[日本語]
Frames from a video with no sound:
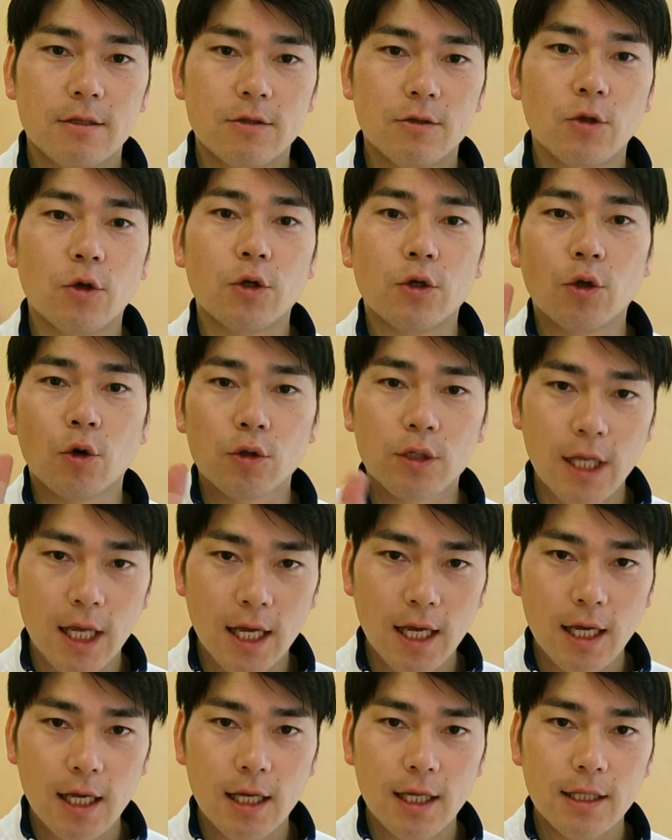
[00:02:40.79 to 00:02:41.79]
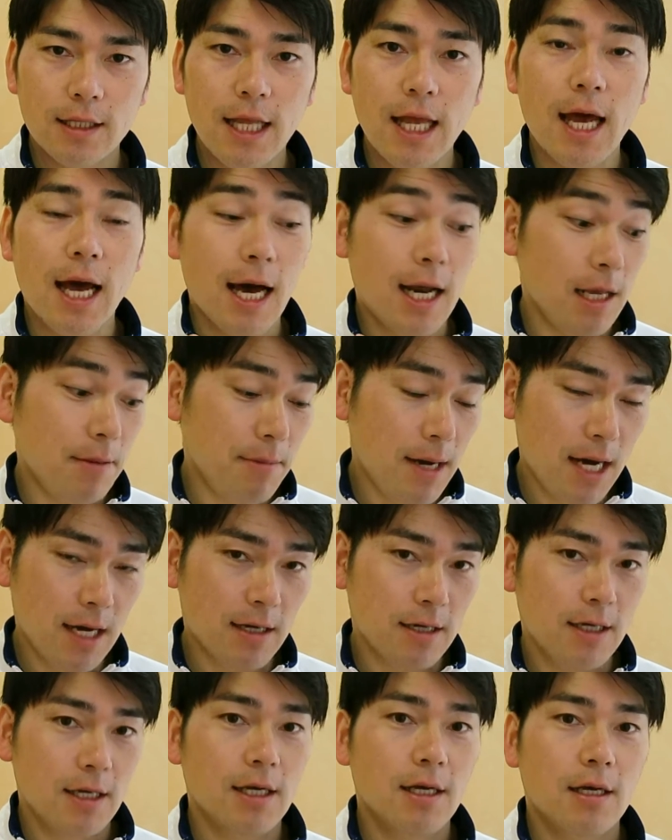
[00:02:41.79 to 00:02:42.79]
の予定であれ
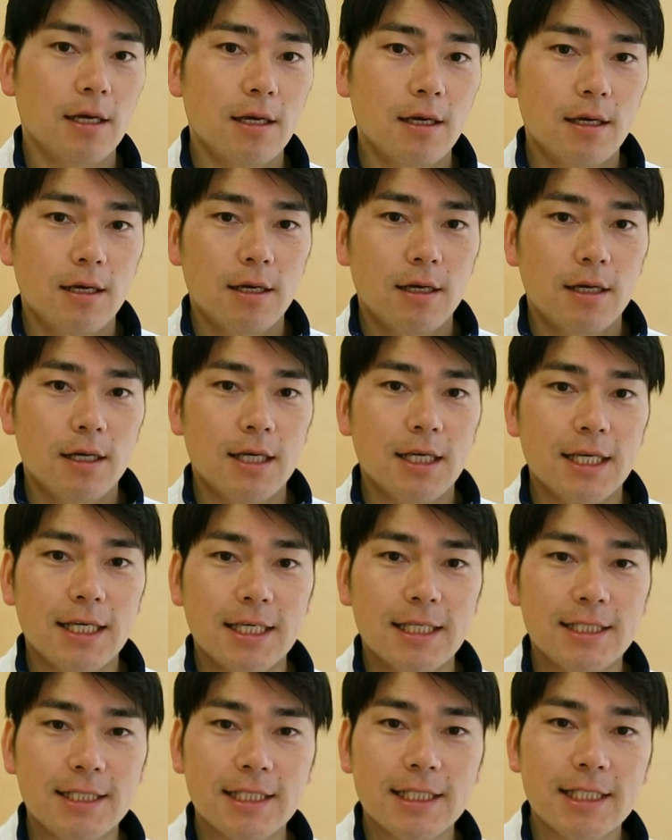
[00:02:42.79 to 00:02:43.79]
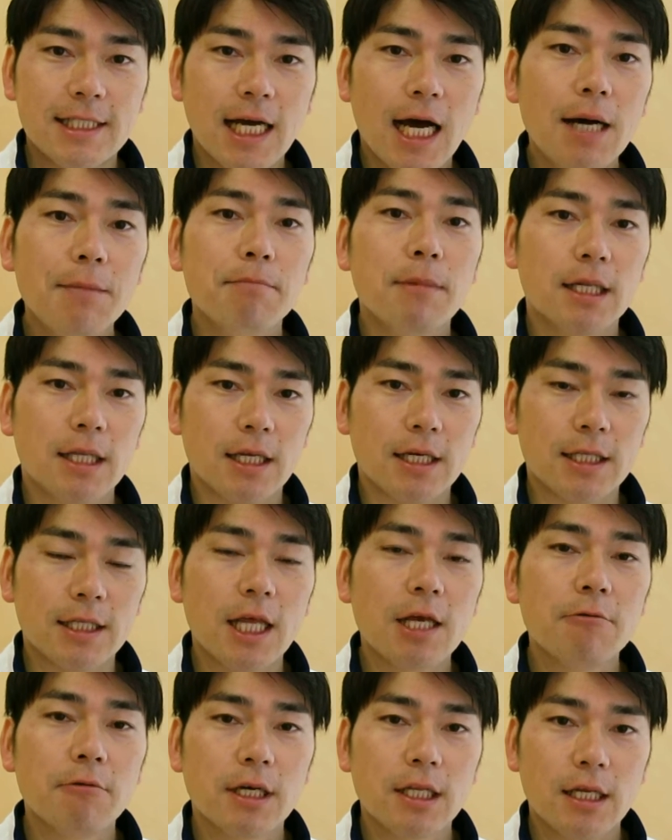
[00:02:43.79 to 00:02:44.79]
ば7時半までに
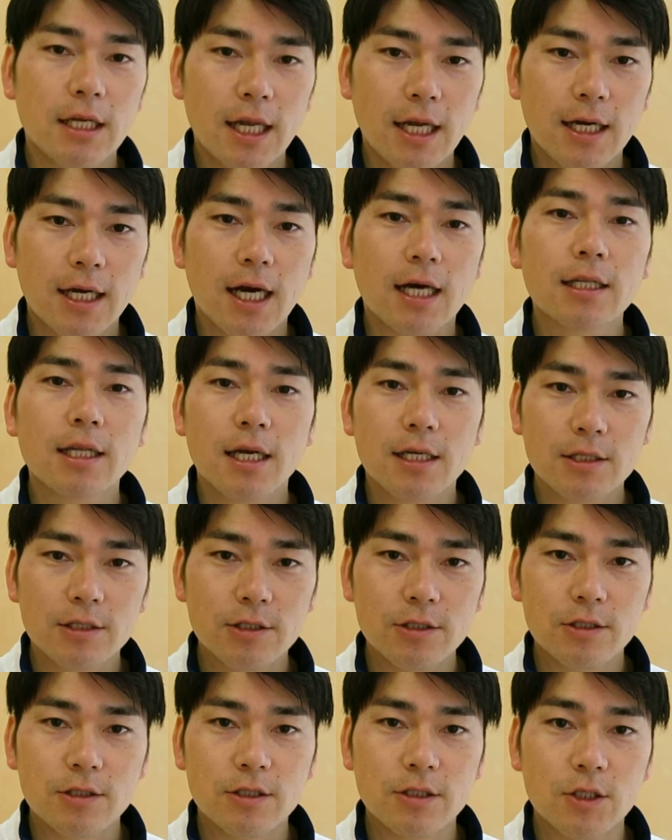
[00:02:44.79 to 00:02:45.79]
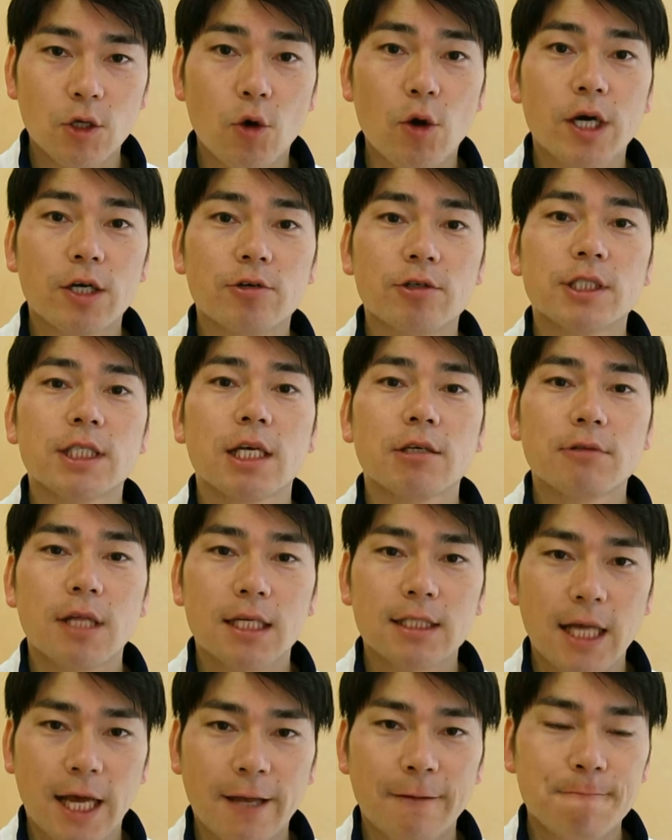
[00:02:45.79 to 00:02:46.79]
電話でね必ず予約してく
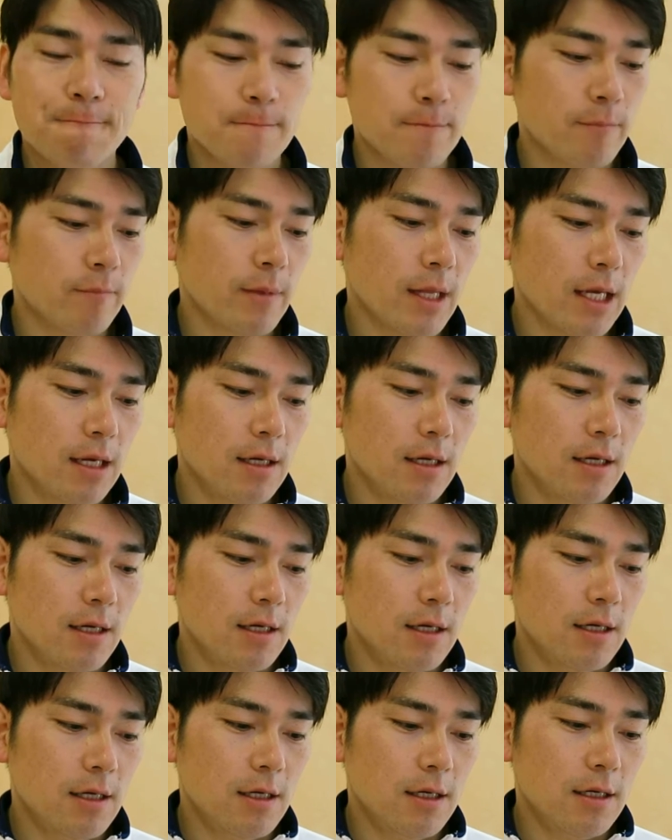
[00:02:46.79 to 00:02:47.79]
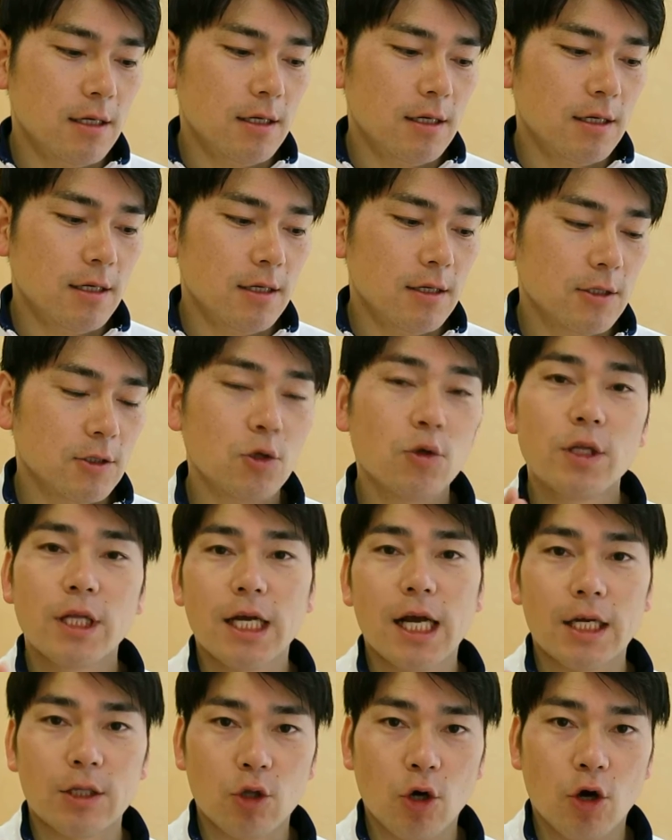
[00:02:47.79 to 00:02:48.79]
ださいそれで
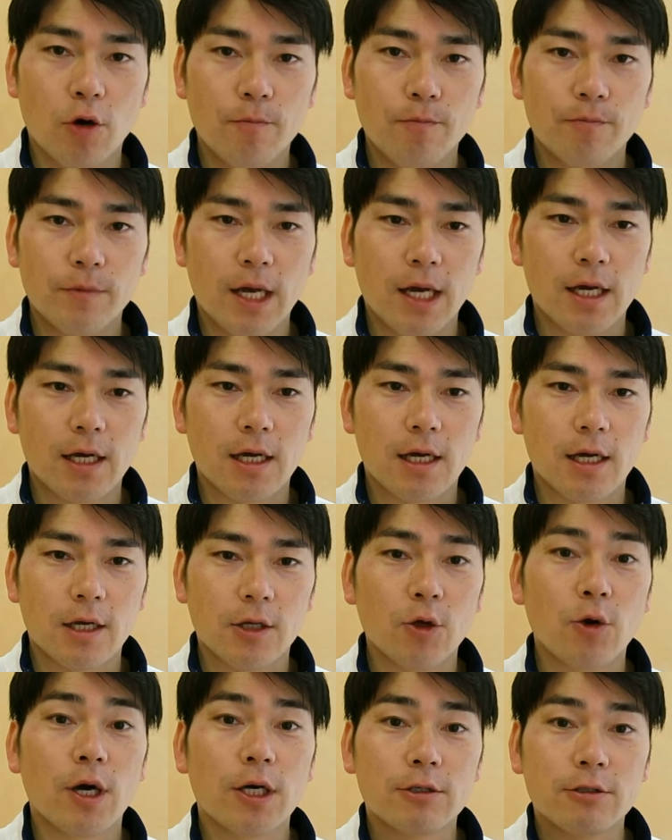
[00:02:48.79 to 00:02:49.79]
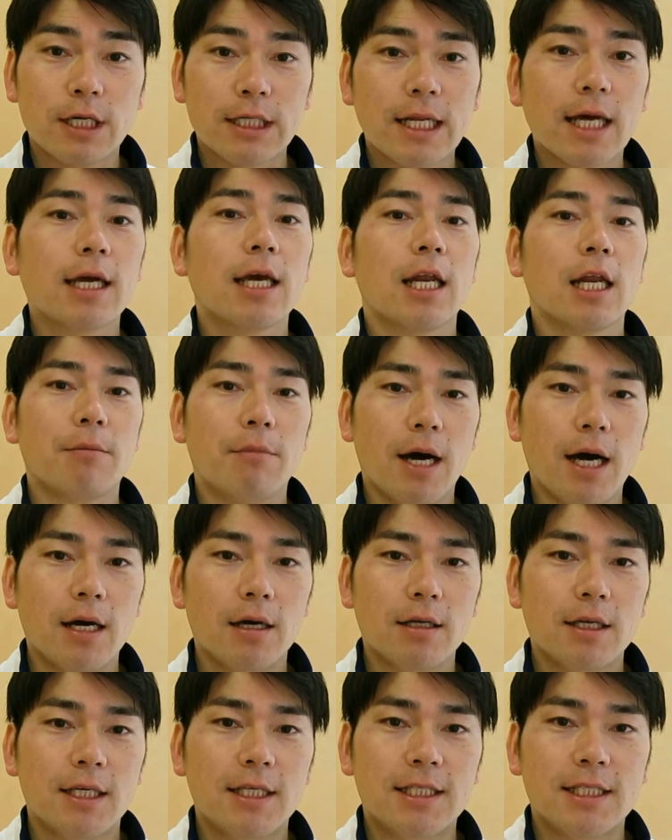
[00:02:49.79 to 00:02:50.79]
ないと、えー、予約がなけれ
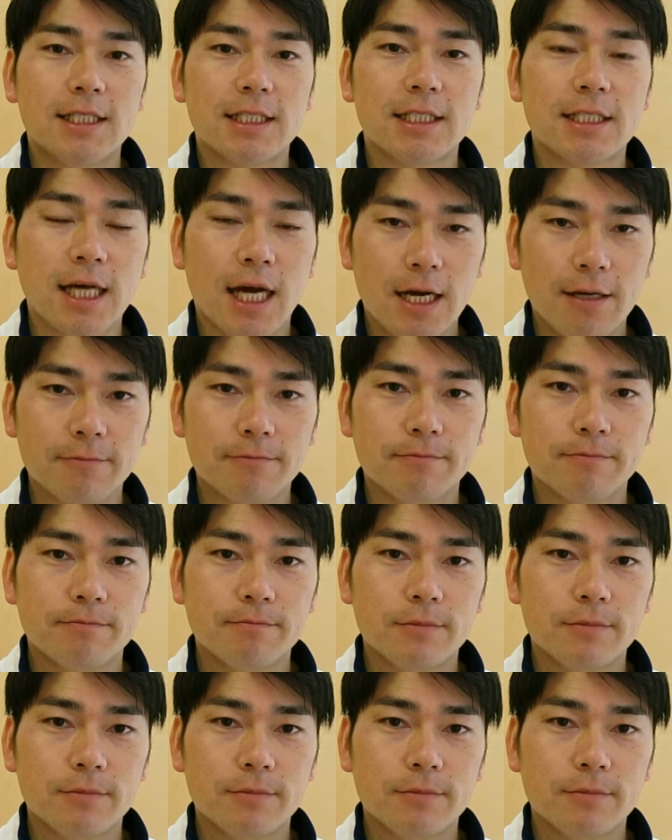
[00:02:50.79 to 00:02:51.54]
ば7時半